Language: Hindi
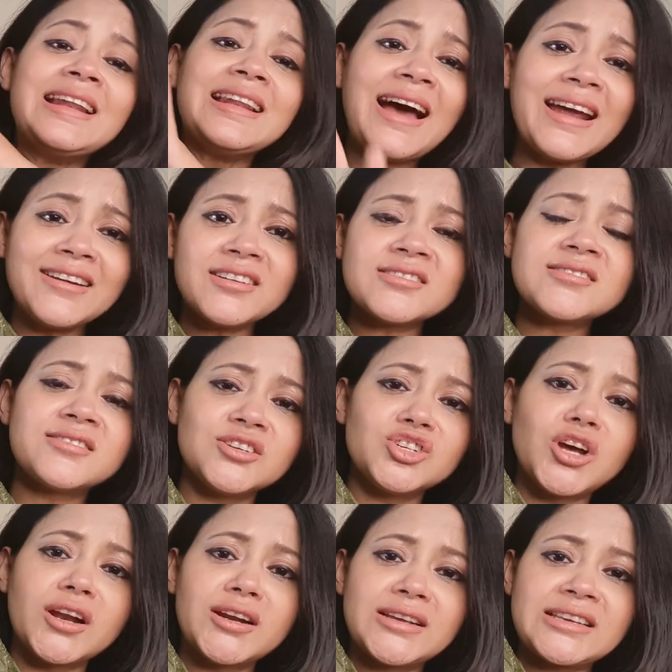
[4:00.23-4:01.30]
लाइटेस्ट
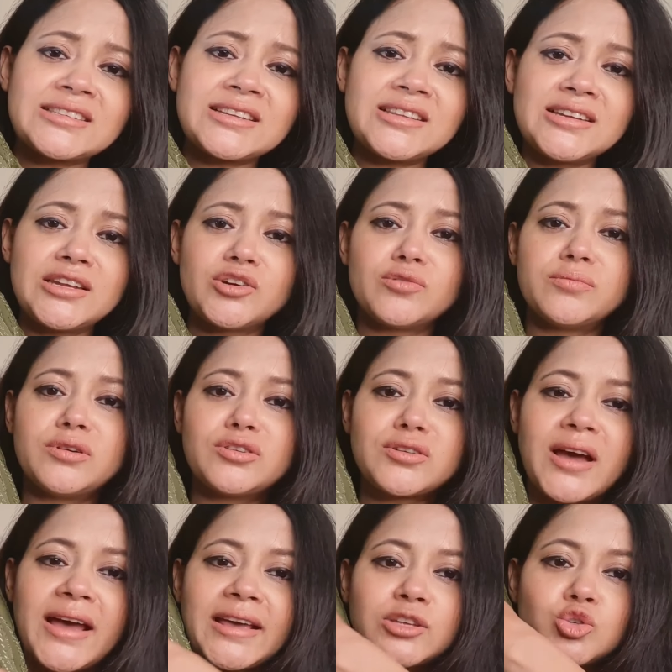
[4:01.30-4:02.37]
ग्रीन कलर के साथ दिखने को मिल
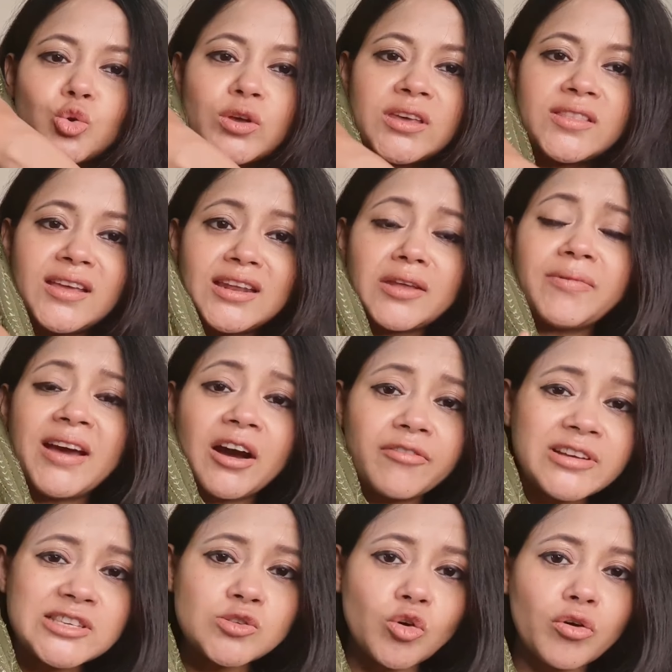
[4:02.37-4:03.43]
रहा है जो कि दिखने में
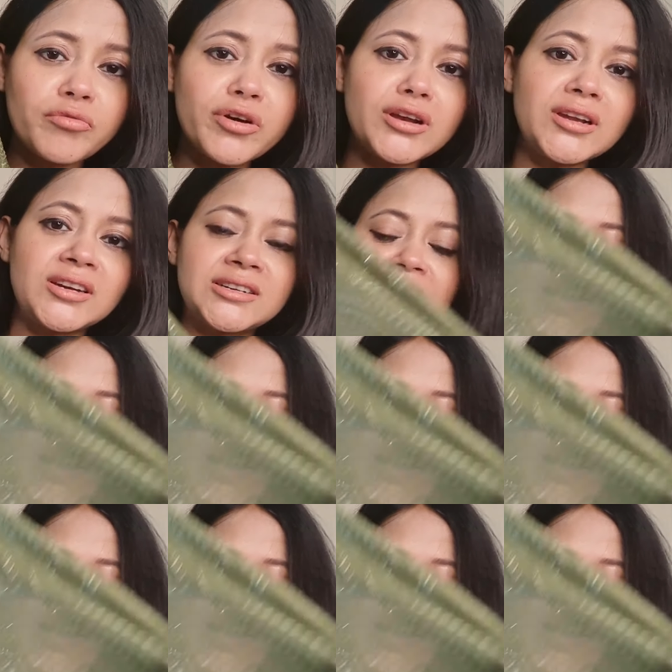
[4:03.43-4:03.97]
काफ़ी सोवर लग